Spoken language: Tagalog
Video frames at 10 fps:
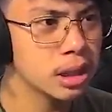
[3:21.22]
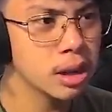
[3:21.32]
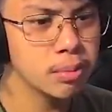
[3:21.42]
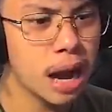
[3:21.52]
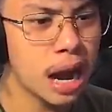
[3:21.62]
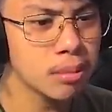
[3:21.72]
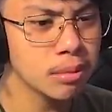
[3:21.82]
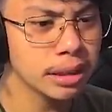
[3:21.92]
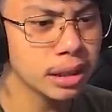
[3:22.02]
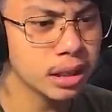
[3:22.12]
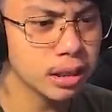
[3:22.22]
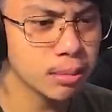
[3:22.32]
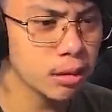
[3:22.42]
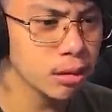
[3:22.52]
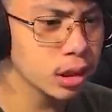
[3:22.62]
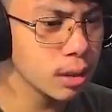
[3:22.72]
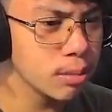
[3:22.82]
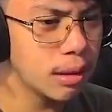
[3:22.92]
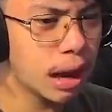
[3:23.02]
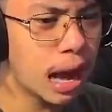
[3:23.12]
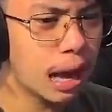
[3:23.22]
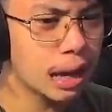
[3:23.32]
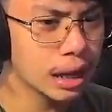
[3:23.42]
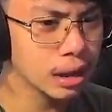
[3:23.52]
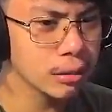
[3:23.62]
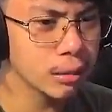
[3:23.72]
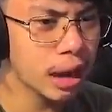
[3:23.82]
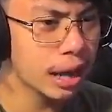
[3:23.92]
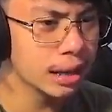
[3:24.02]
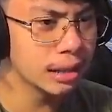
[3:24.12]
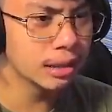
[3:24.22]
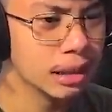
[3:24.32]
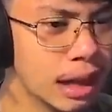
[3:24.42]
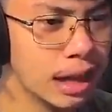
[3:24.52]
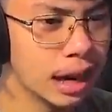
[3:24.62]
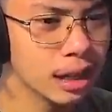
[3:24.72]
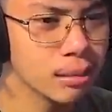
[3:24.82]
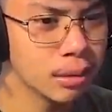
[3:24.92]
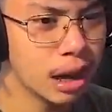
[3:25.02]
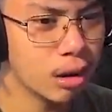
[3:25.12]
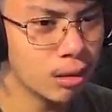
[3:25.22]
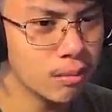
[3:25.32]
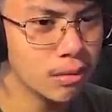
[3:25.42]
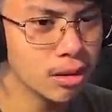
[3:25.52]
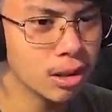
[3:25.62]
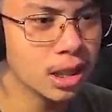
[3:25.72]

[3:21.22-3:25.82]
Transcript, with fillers: sinagpaalam nagpaalam agad dyan si Blue Ship? Nakakayak naman. Naiyak naman ako, Blue